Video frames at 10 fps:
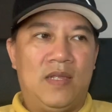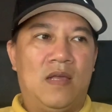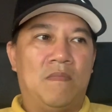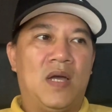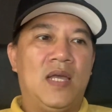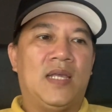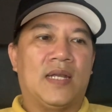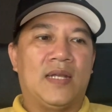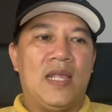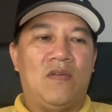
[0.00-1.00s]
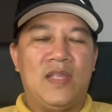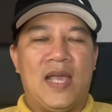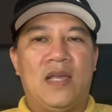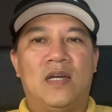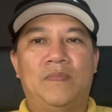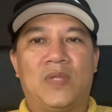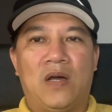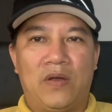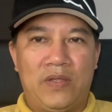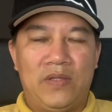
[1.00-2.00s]
Mới cách đây có vài hôm
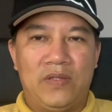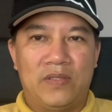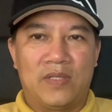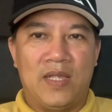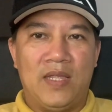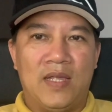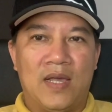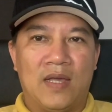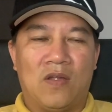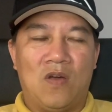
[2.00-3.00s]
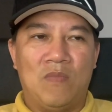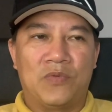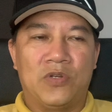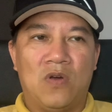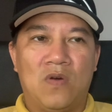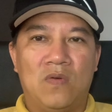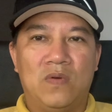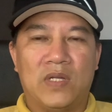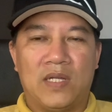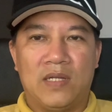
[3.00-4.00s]
thôi thì à, có một số